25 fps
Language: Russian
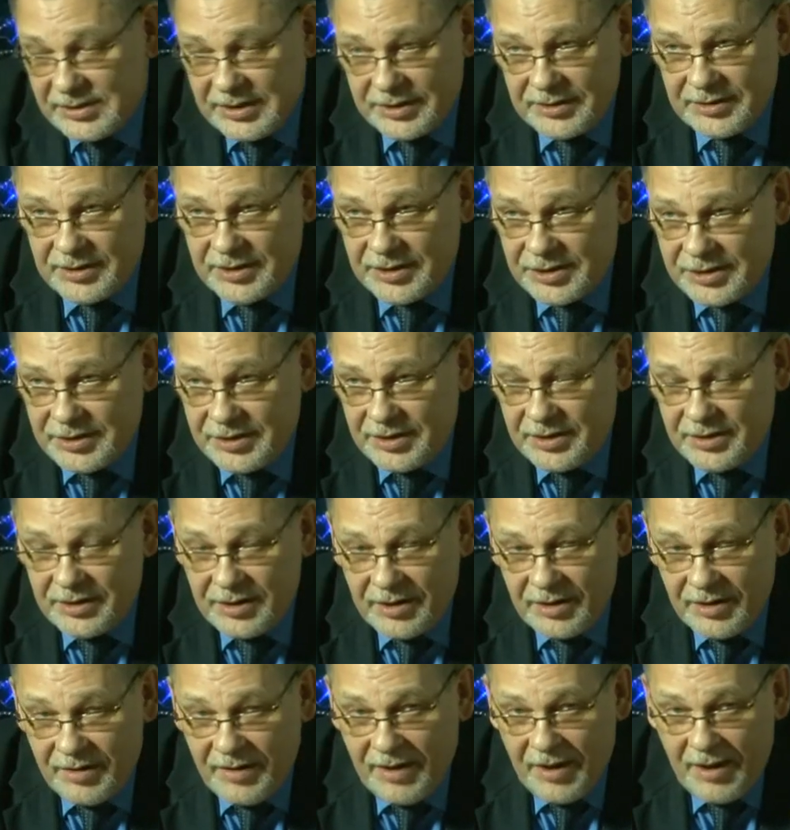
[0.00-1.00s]
со дня
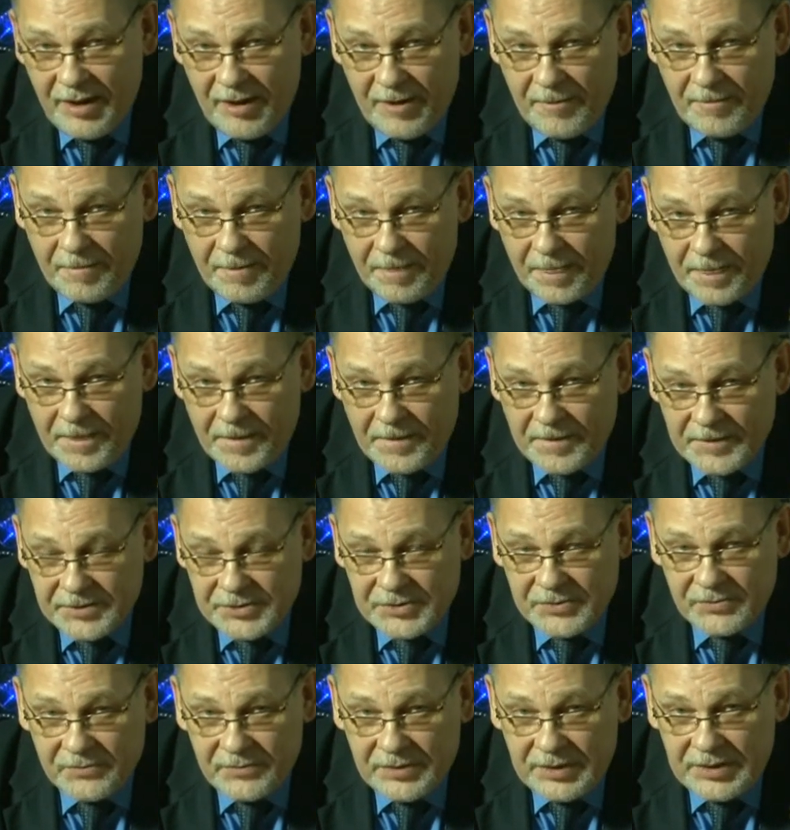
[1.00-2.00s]
рождения
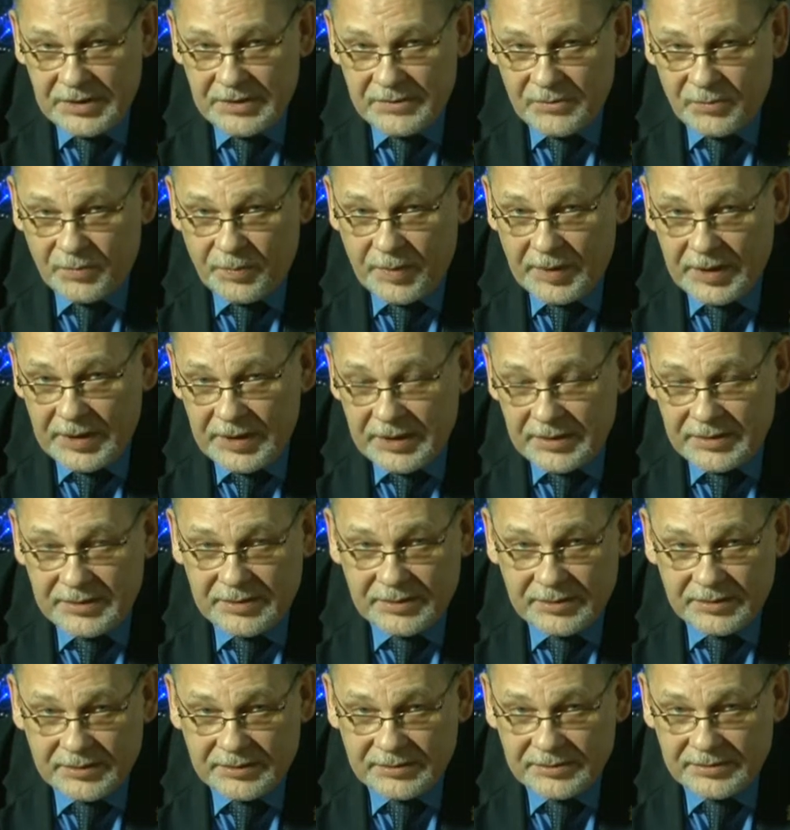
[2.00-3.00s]
нашего великого
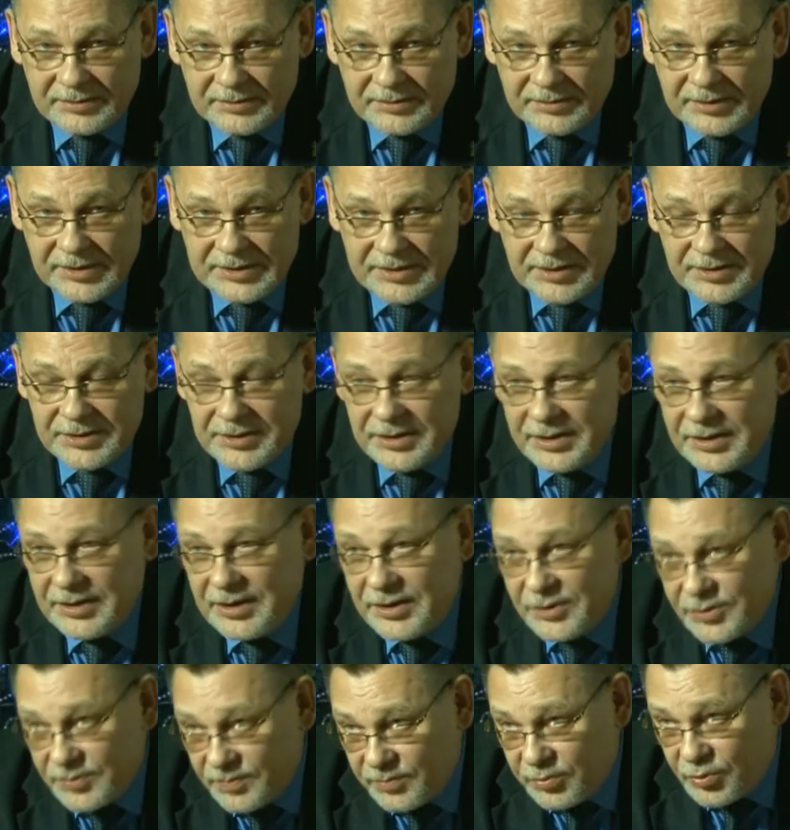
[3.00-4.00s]
поэта Александра
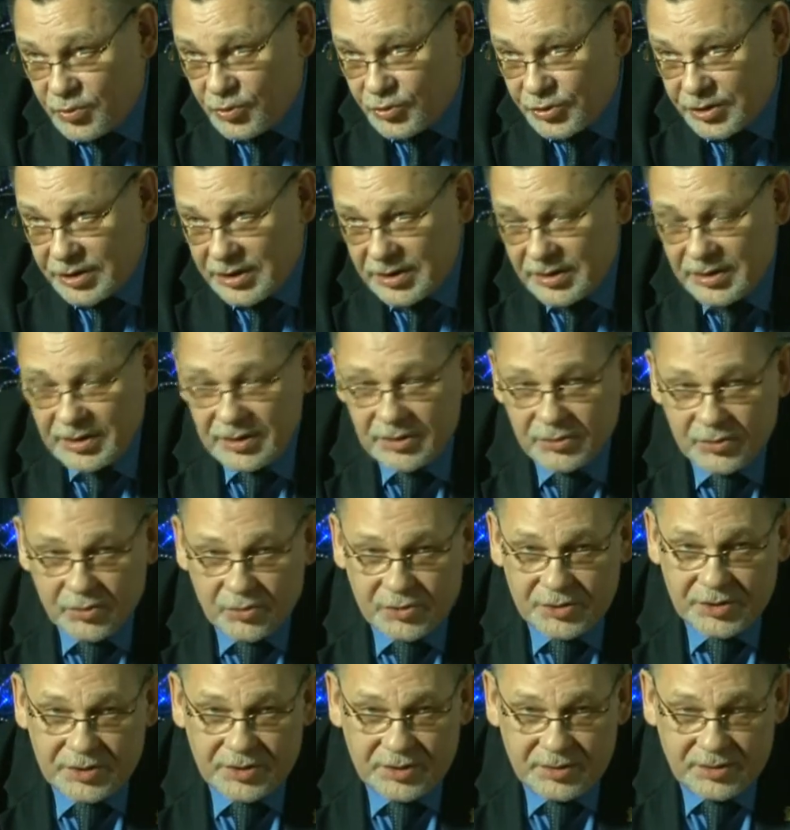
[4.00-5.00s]
Сергеевича Пушкина,
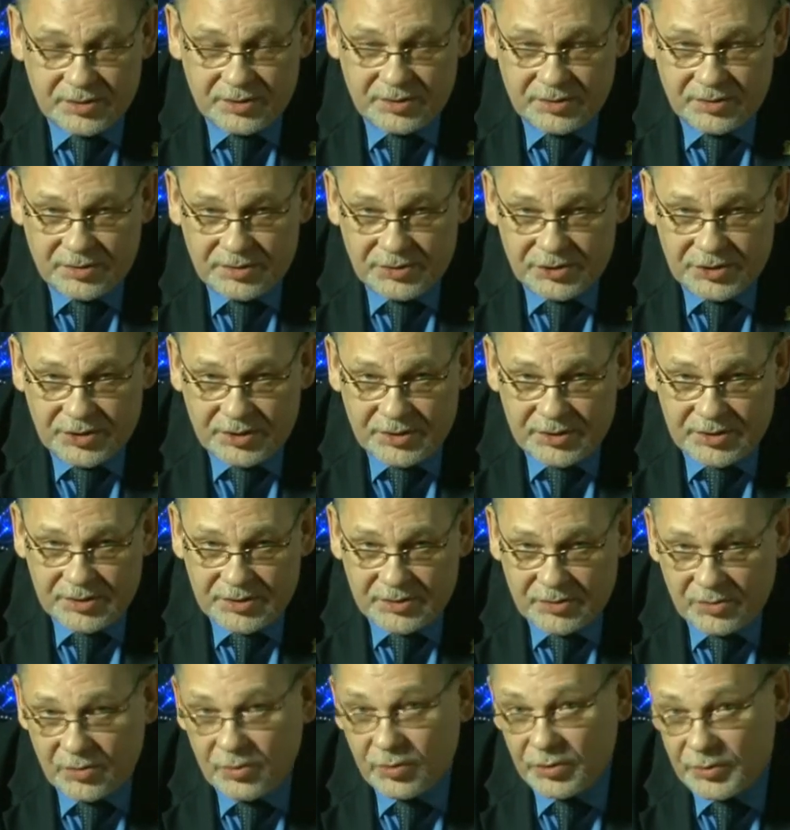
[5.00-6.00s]
тоже э,
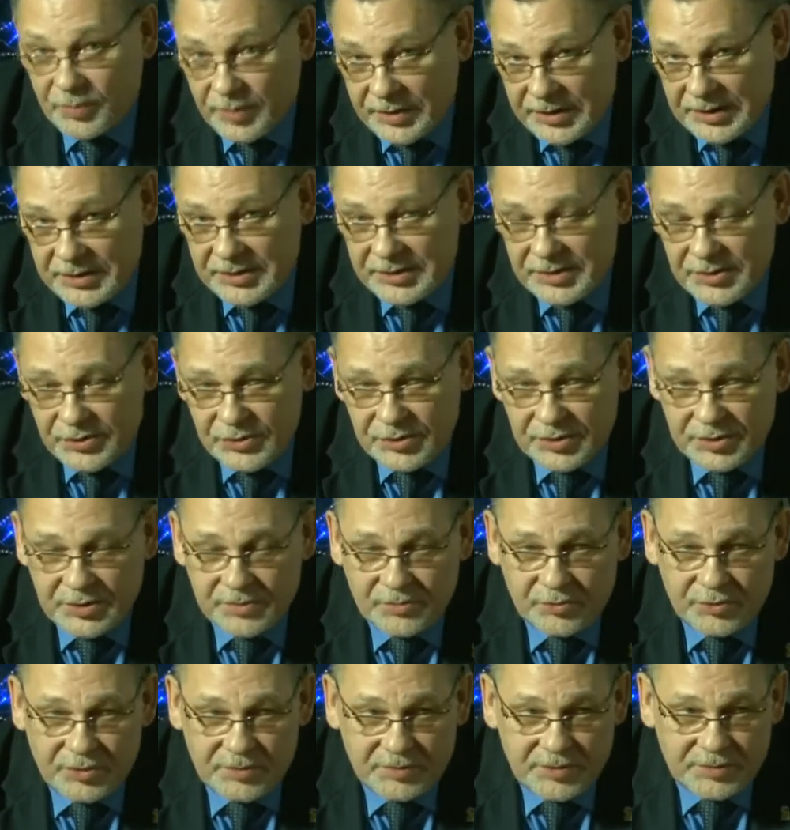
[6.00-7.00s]
через год практически
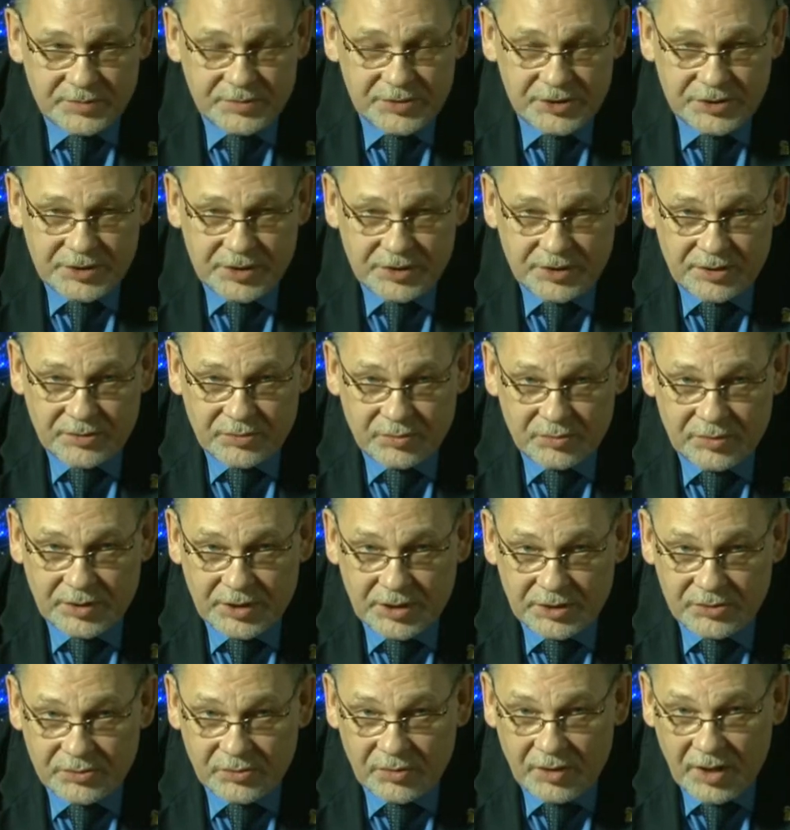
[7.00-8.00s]
будем отмечать эту
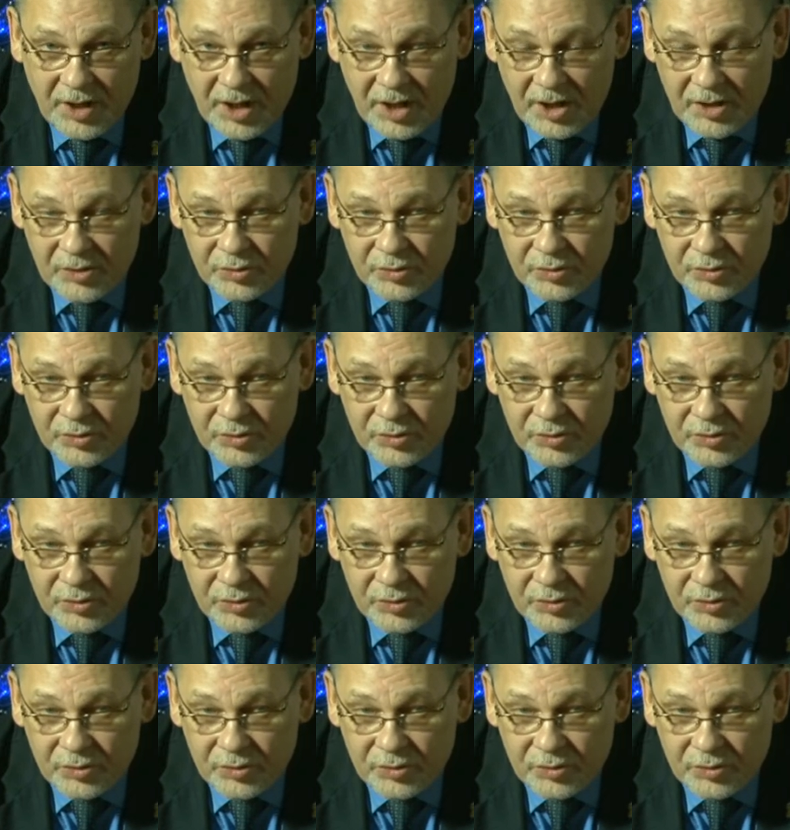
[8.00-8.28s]
дату.